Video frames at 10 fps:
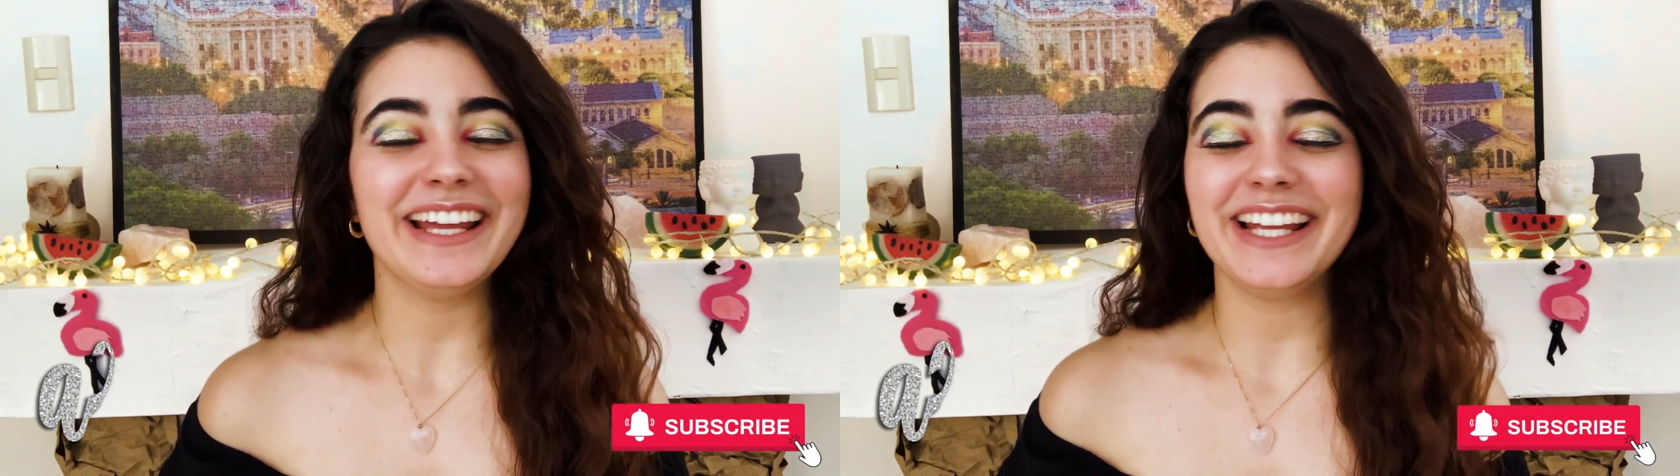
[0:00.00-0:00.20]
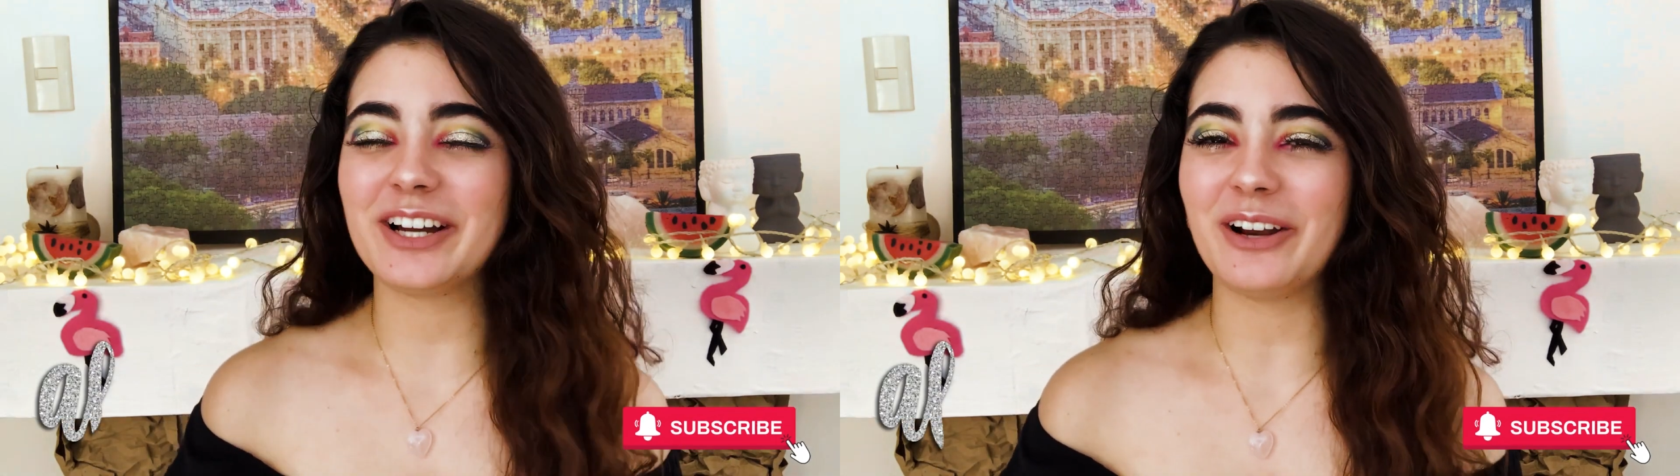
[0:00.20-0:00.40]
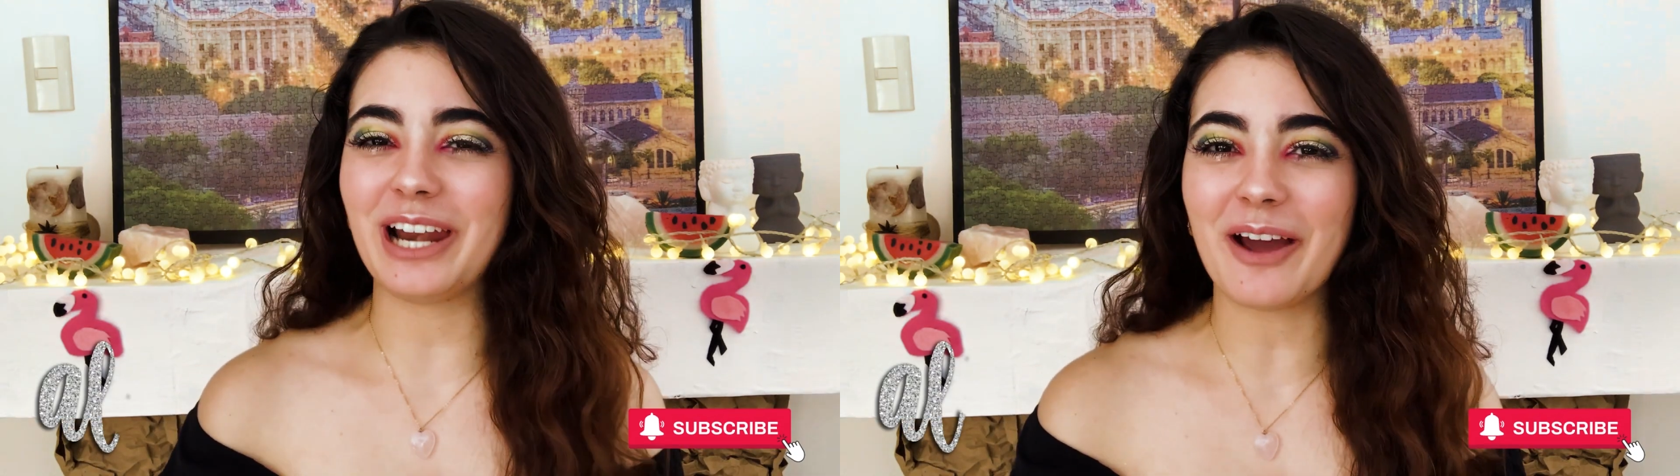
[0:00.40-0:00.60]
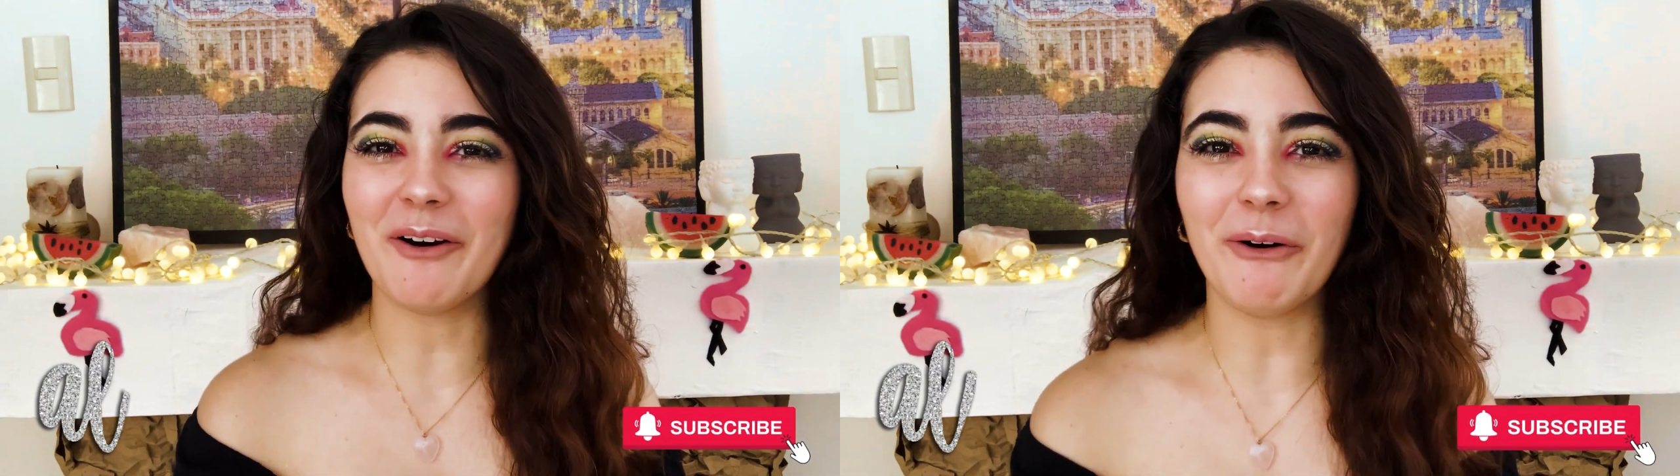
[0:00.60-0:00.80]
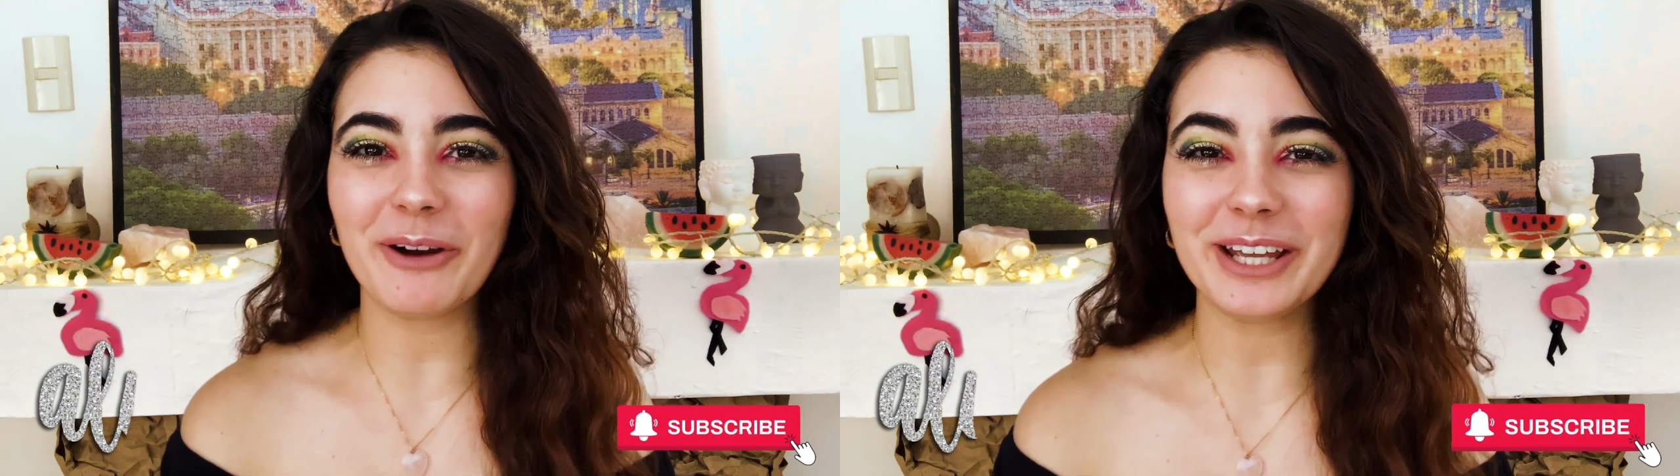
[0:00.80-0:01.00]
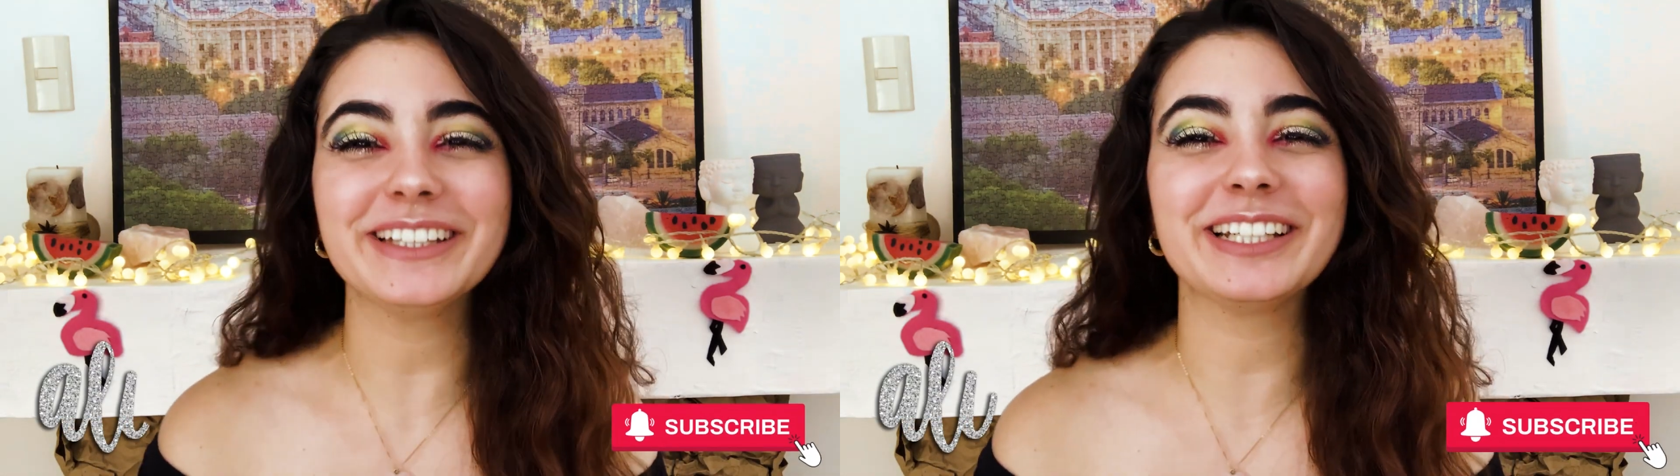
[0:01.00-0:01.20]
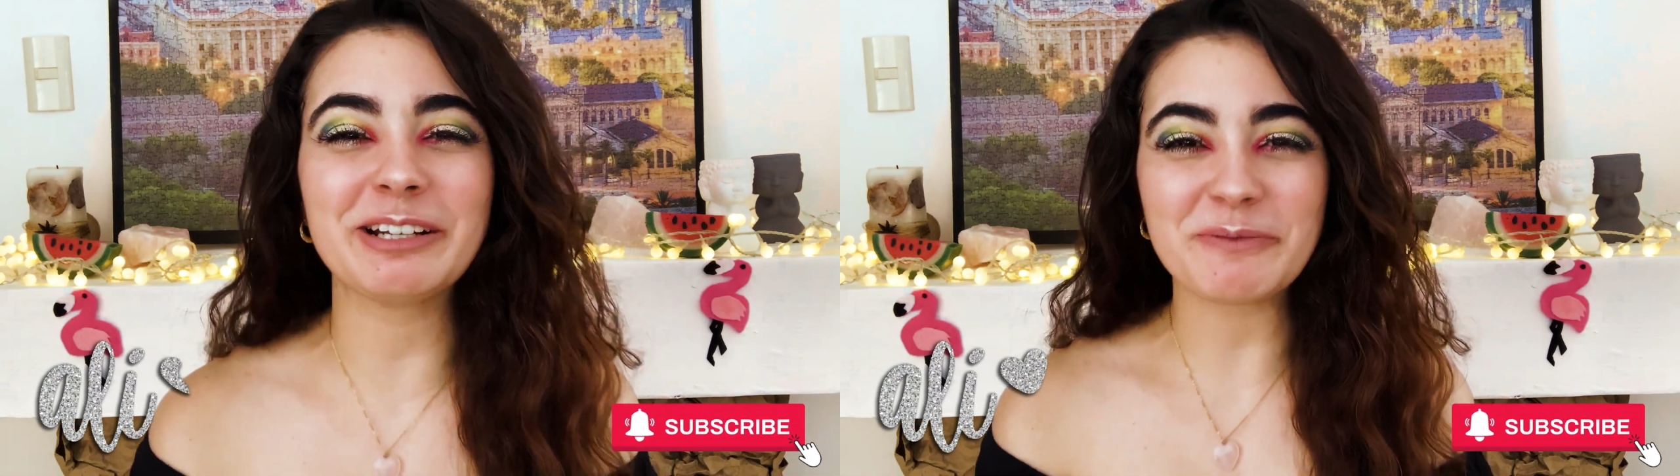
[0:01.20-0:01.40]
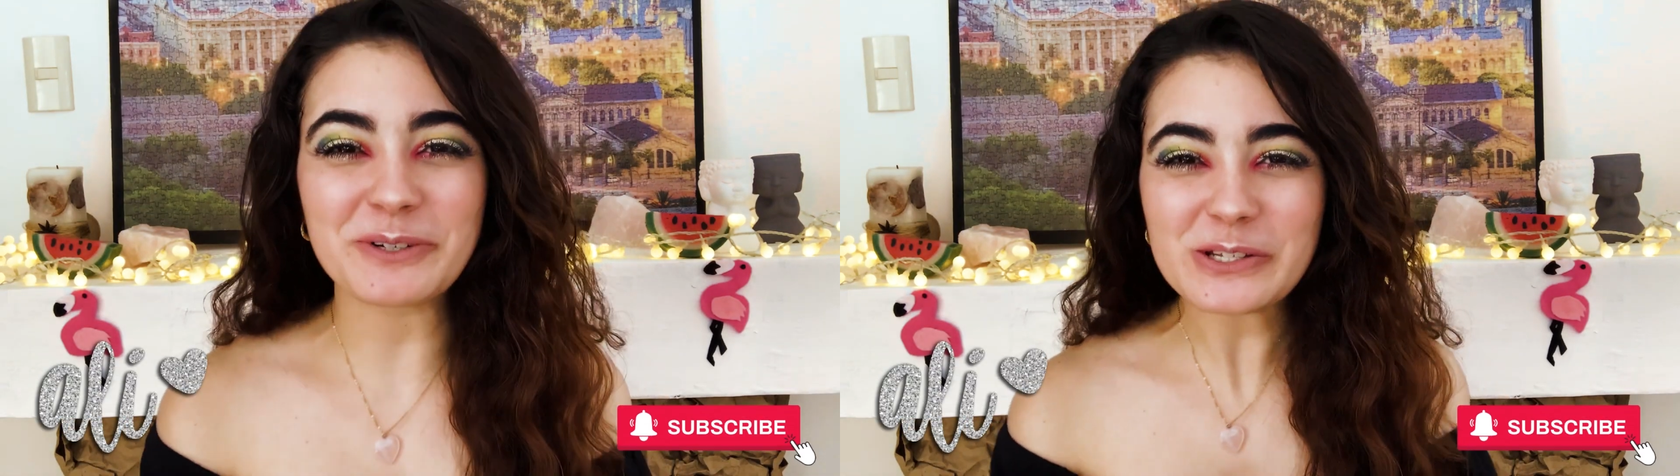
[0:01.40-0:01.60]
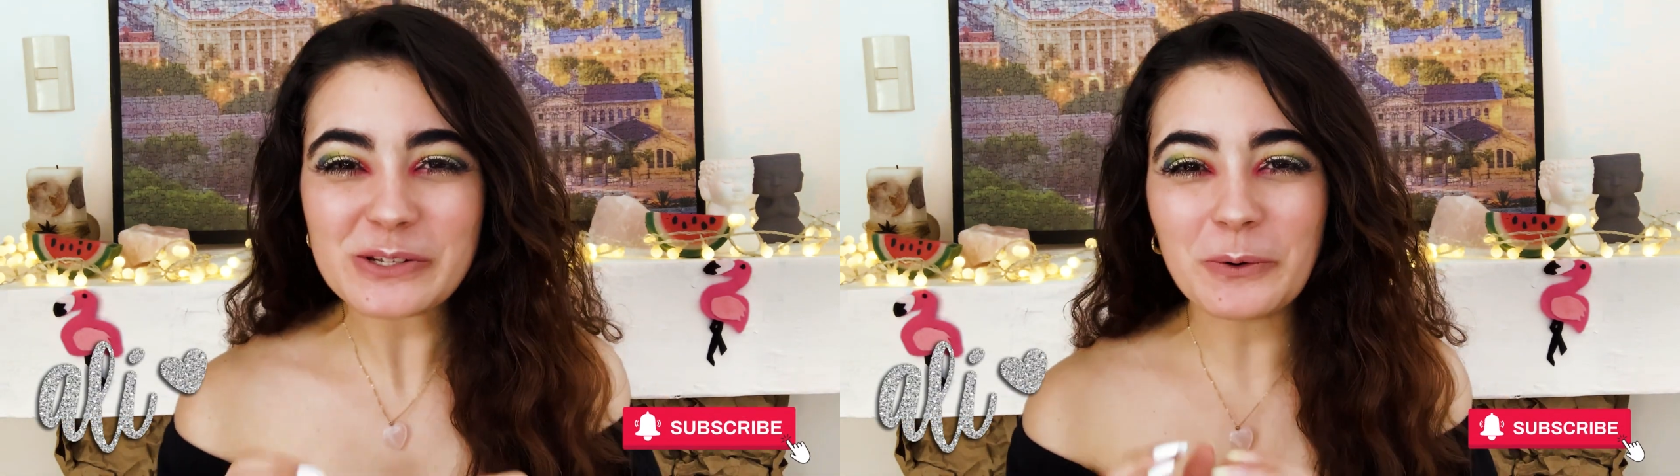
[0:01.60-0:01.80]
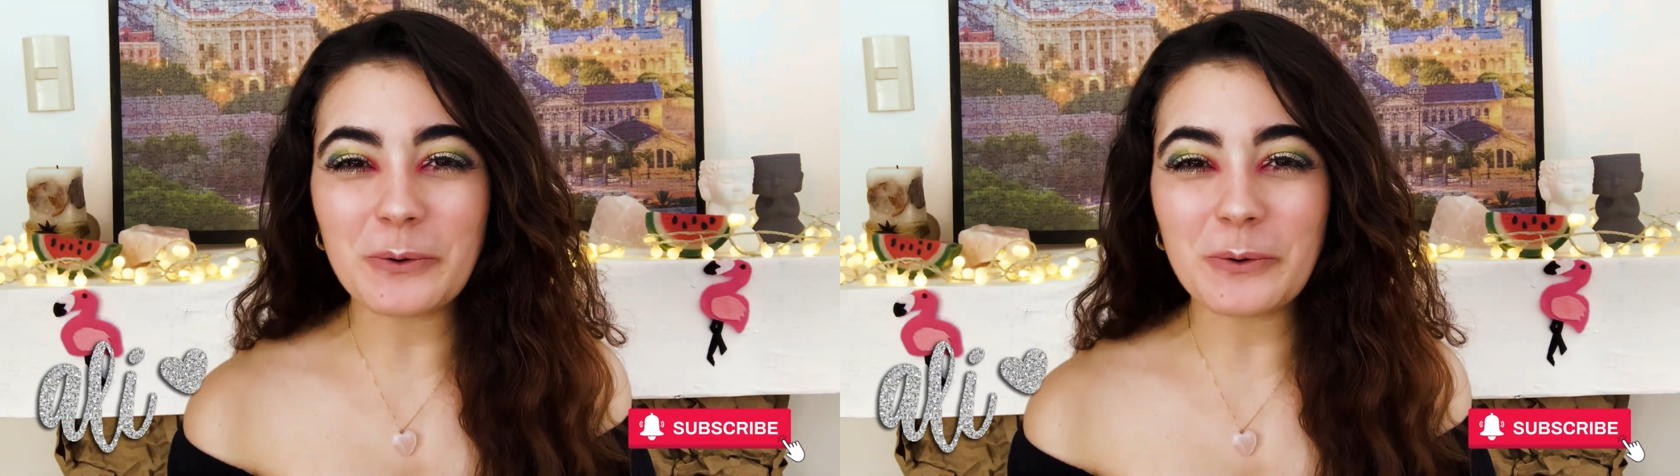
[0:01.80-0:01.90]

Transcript: Híjole, hoy tenemos